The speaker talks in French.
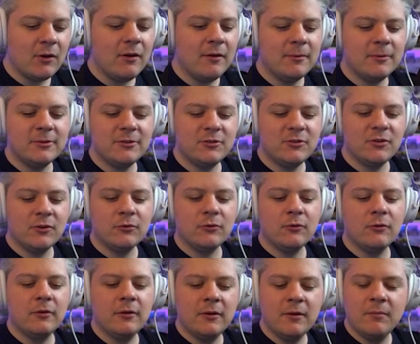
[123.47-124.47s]
Ouais, mais j'ai déjà
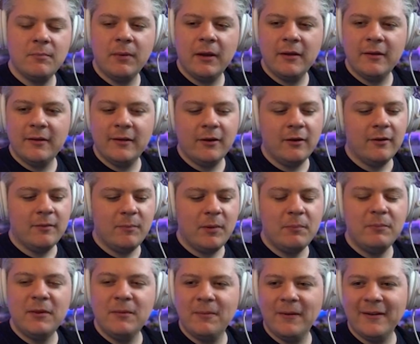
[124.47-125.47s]
entendu les, parler
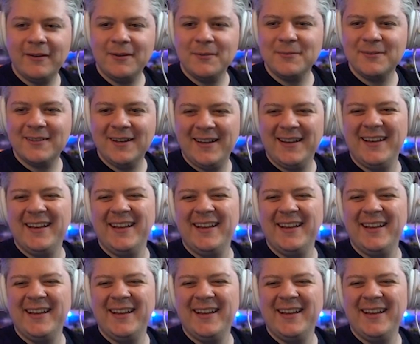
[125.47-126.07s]
comme ça.